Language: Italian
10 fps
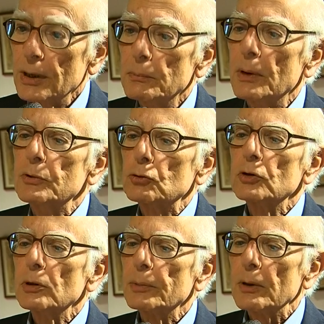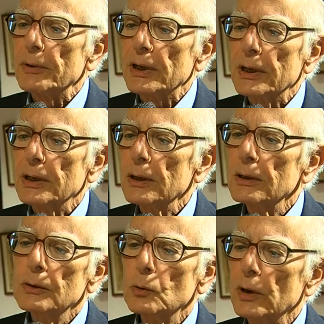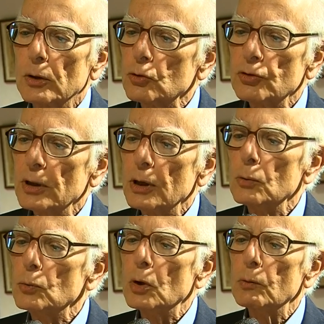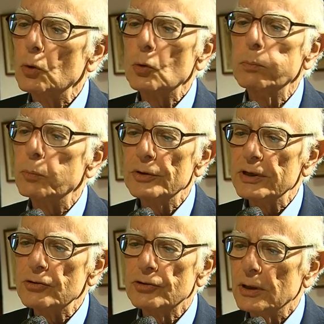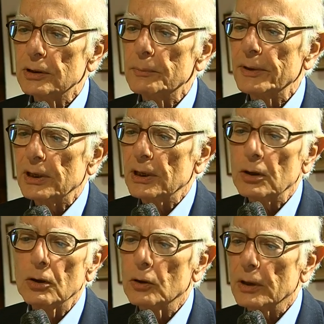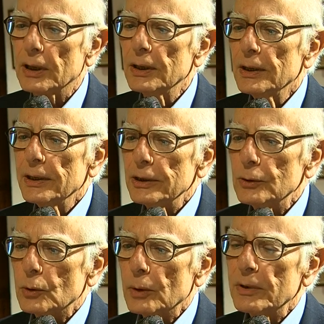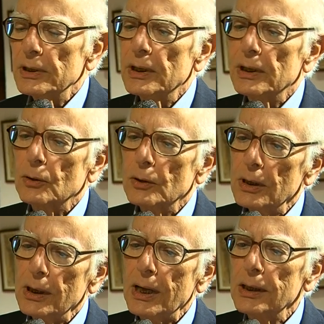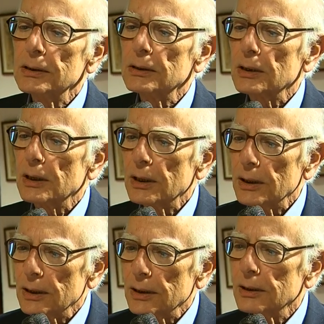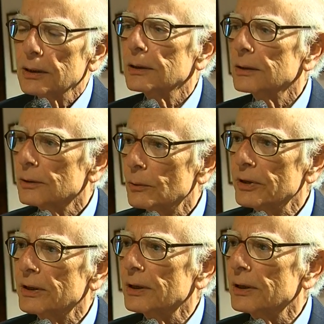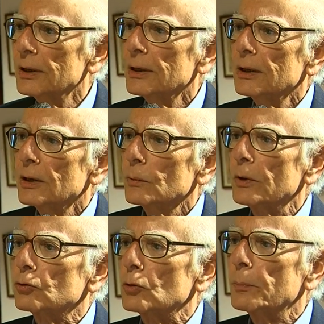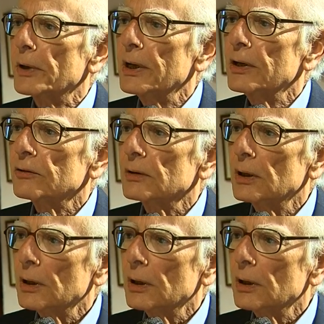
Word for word: ma bisogna preparare qui a Roccella un nuovo gruppo dirigente perché ancora in una maniera o nell'altra come dire, questo Paese